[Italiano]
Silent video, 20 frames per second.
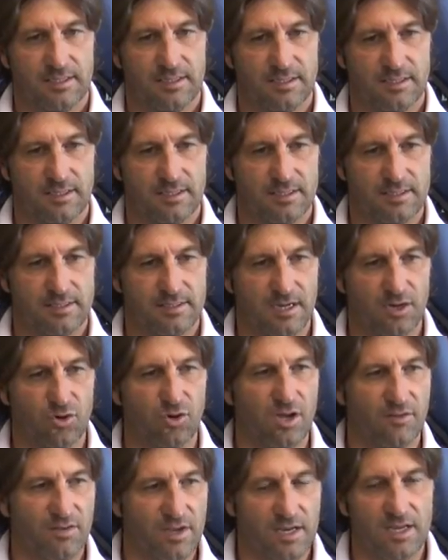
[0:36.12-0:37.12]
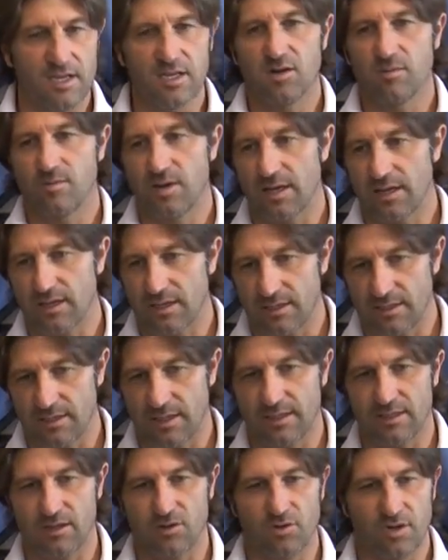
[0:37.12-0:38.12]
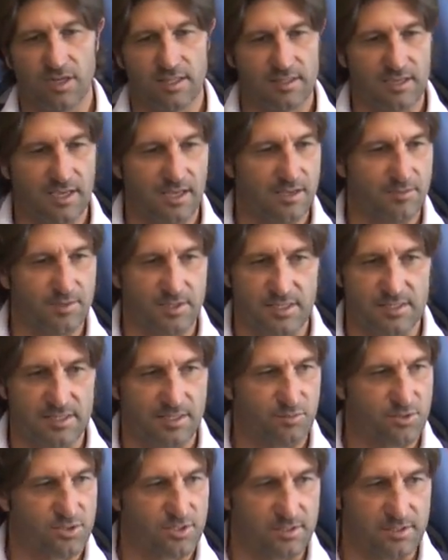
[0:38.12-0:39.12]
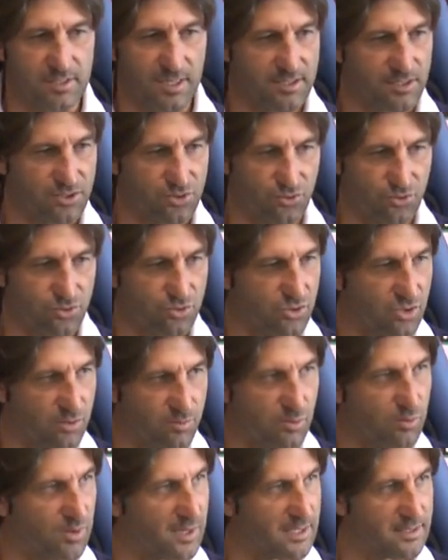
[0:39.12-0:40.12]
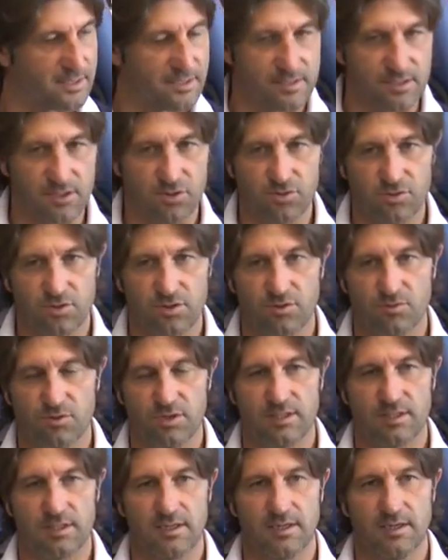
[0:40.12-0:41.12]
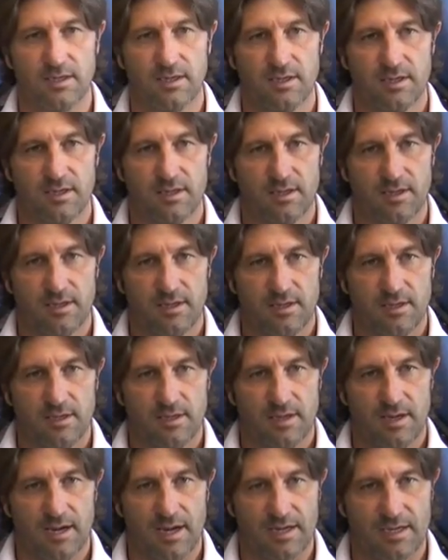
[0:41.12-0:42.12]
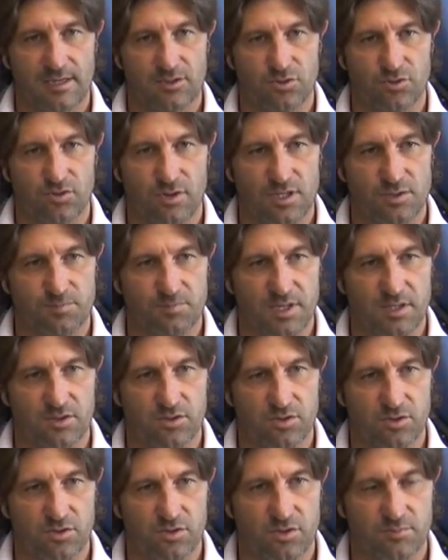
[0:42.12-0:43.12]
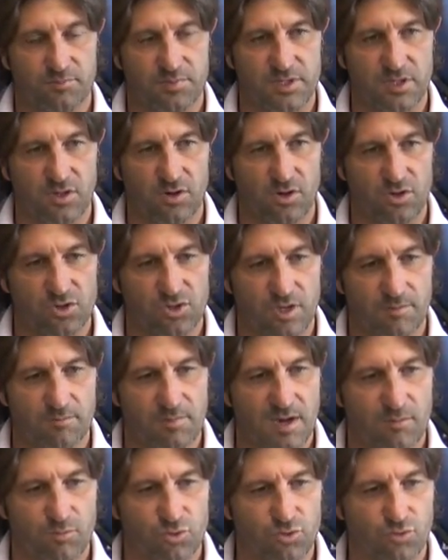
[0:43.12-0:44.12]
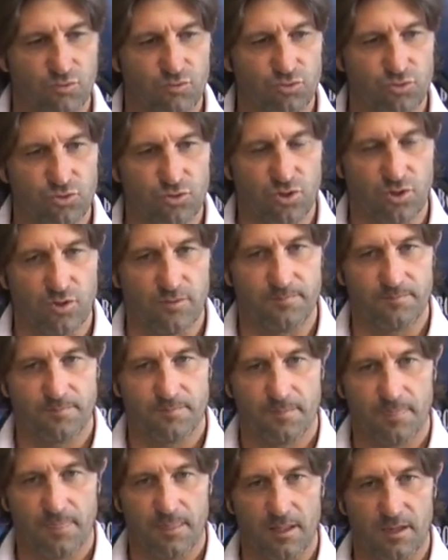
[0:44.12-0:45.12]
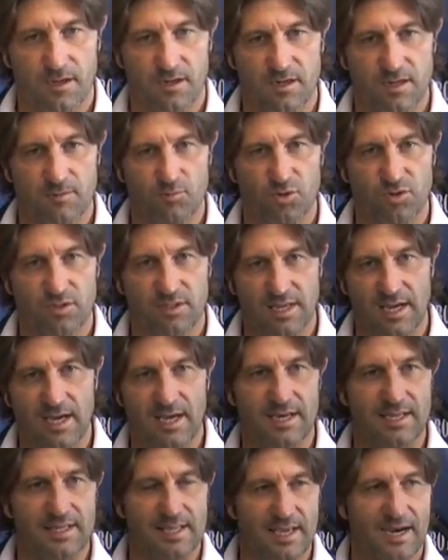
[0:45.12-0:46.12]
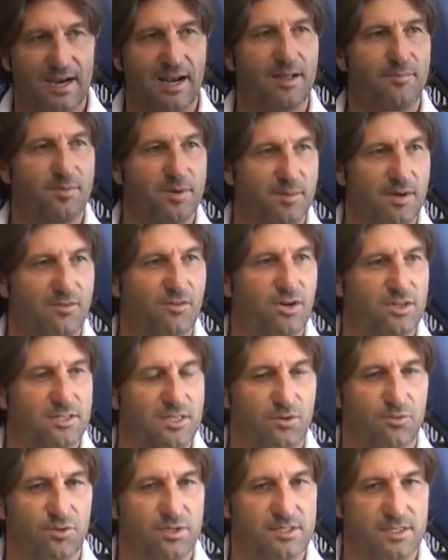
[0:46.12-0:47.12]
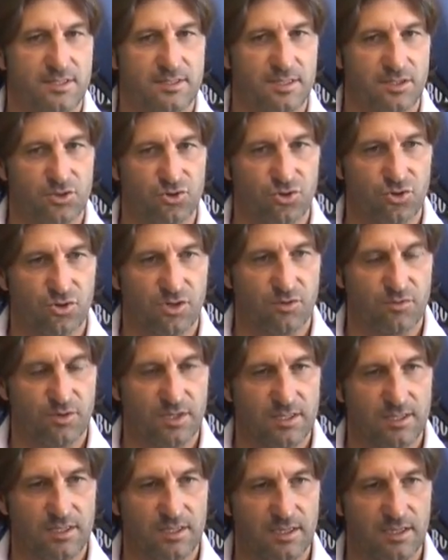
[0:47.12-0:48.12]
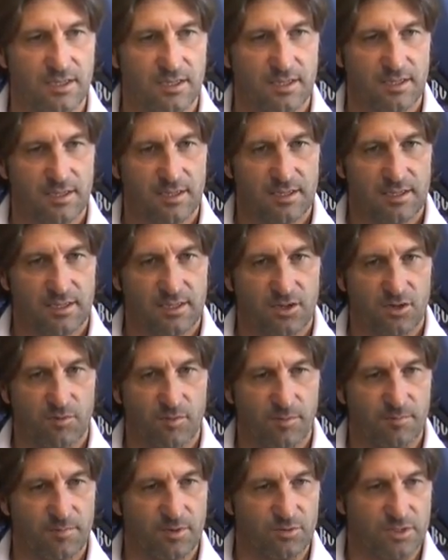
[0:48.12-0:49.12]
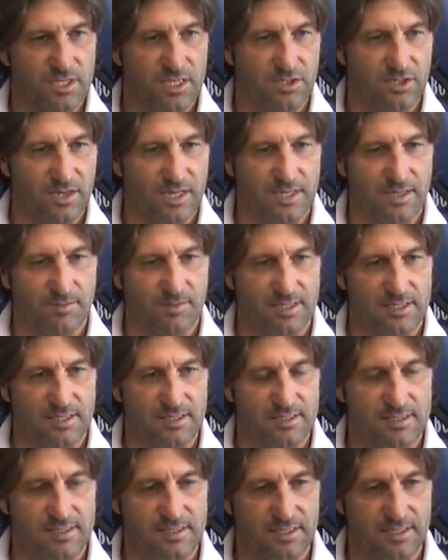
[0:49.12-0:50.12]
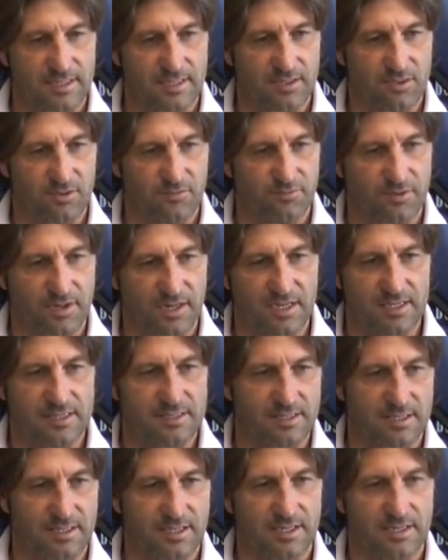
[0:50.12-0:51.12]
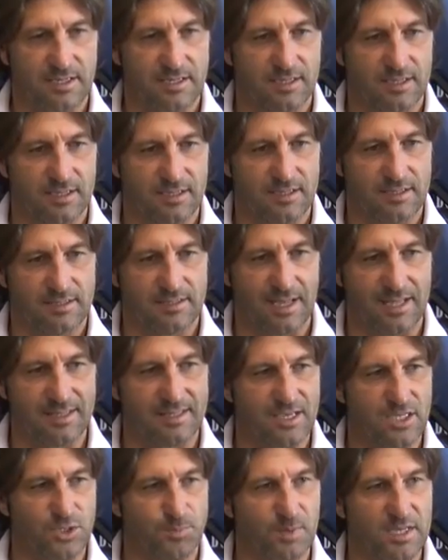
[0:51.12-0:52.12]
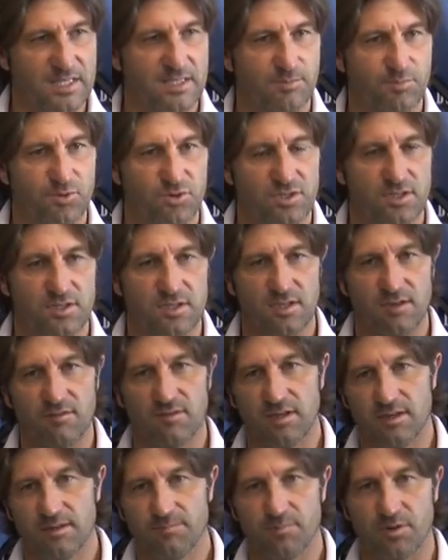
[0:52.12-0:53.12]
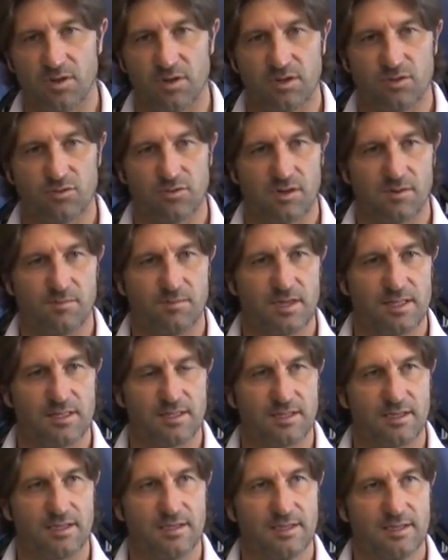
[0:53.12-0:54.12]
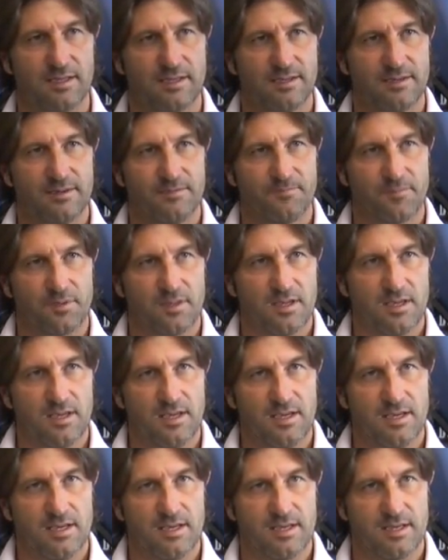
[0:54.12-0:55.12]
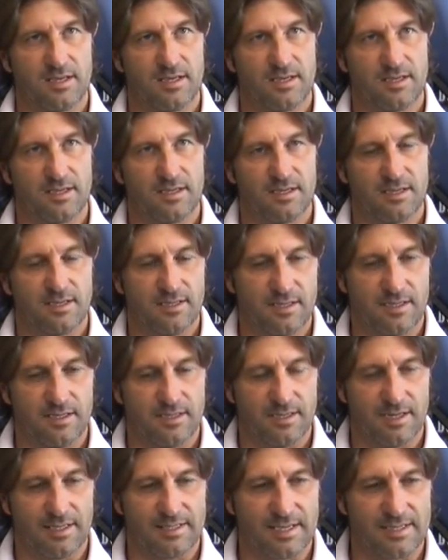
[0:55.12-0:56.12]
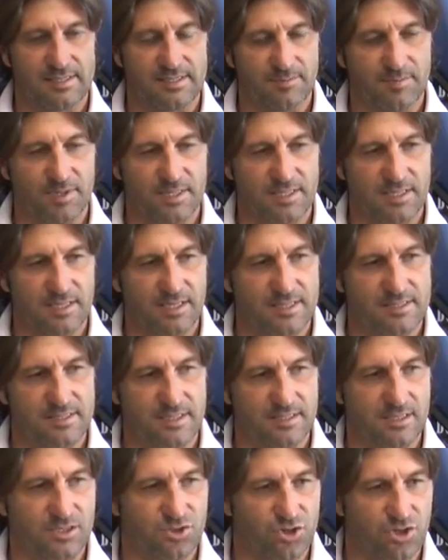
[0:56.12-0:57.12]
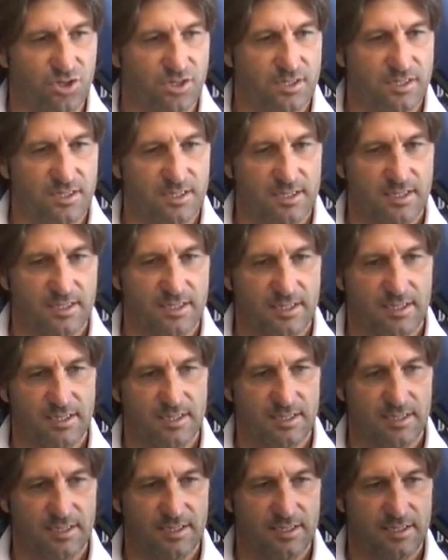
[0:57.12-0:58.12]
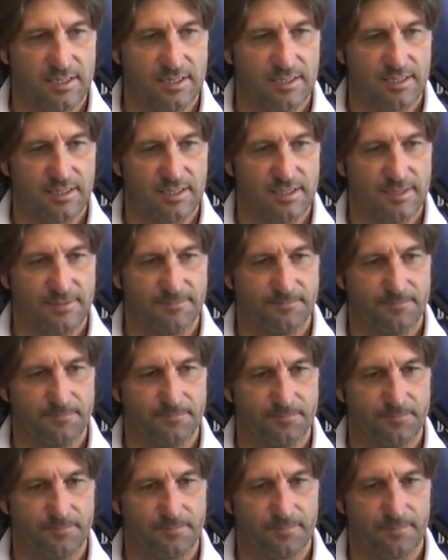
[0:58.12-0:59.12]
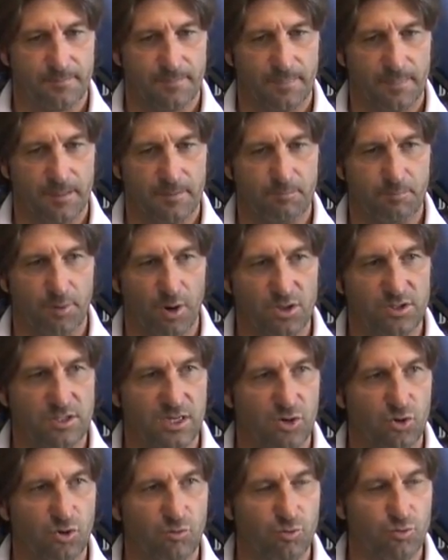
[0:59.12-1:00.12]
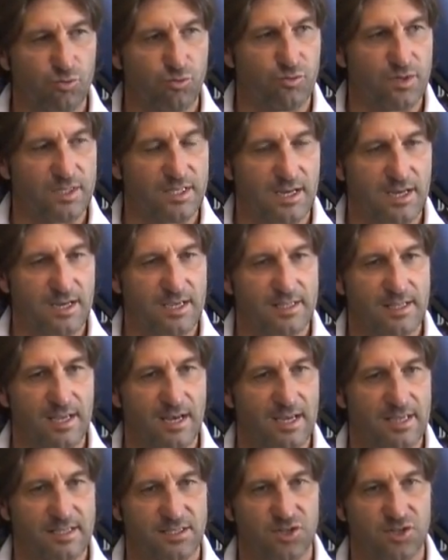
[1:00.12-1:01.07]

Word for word: Eh, sia con l'Avellino ma anche, anche con l'Entella perché siamo andati sotto dopo 40 secondi quindi anche sotto l'aspetto psicologico abbiamo dovuto rimontare ed era la prima volta in questa stagione, quindi come abbiamo detto anche martedì sera in conferenza, tanti aspetti positivi, però naturalmente eh, la terza partita in sette giorni porta comunque delle, delle,